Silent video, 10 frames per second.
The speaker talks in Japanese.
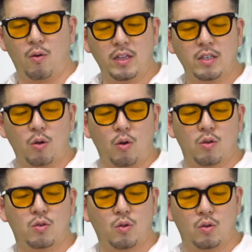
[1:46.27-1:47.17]
これで
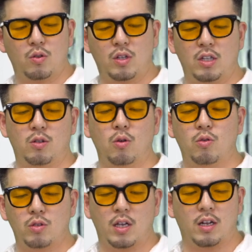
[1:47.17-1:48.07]
そう、1等
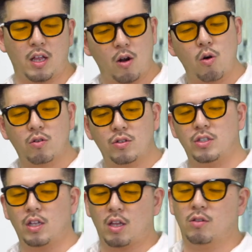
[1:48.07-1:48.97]
当選がね、6
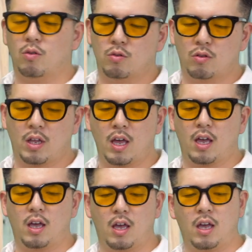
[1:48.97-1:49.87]
口出てるということで、
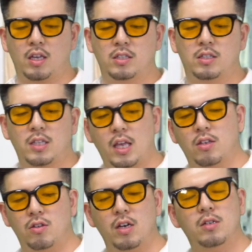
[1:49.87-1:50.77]

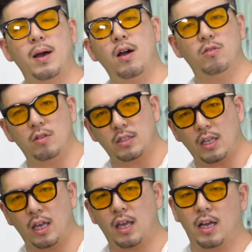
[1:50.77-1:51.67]
えー、1900万ほどです
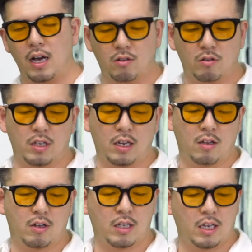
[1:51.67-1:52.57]
ね、えー、獲得され
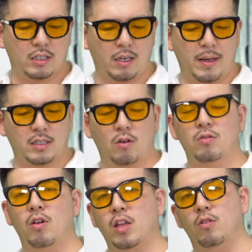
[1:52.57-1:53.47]
てる方いらっしゃいます。
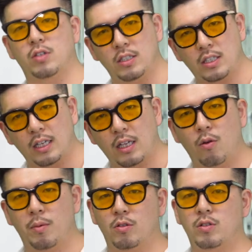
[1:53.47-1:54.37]
本当に当選した方
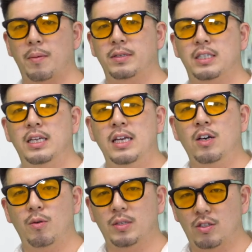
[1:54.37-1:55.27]
おめでとうございます。
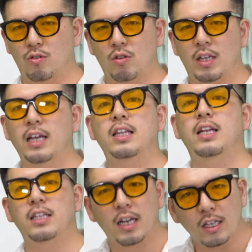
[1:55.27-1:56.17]
ごめんなさい、ちょっと手が鳴
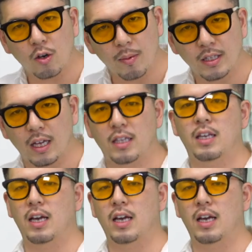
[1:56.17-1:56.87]
らせないんでごめんなさい。